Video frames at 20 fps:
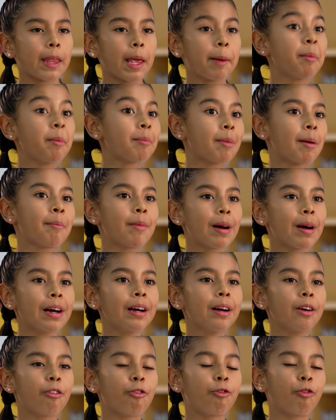Y mi mamá
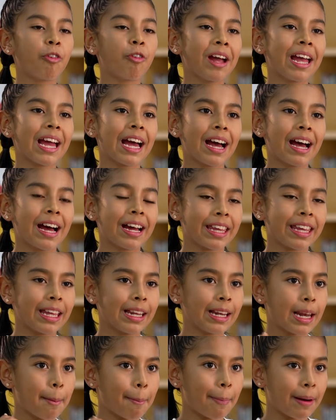fue a
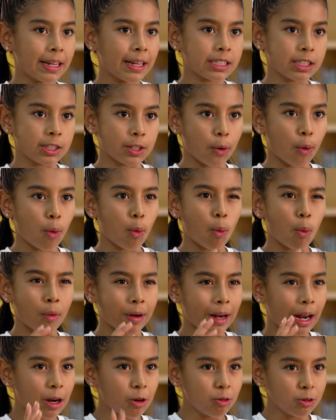quien le apareció un
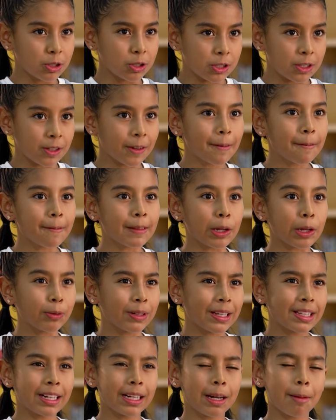anuncio de un
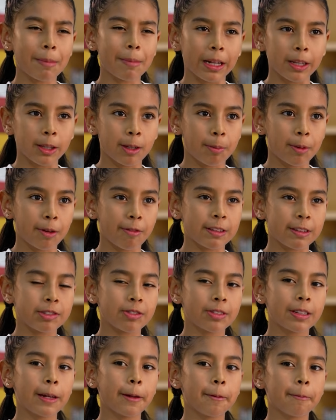entrenamiento
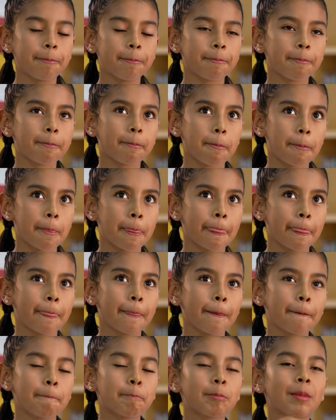profesional.
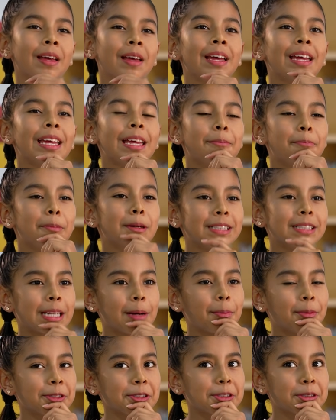Y
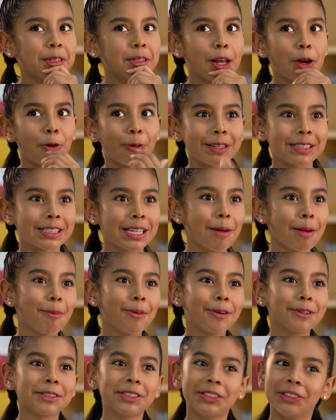pensamos, ¿lo
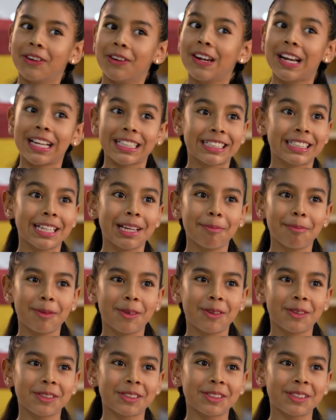hacemos? ¿No lo
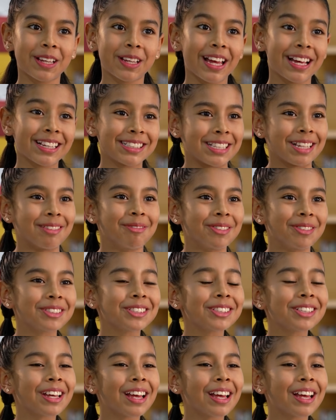hacemos? ¿Qué hacemos?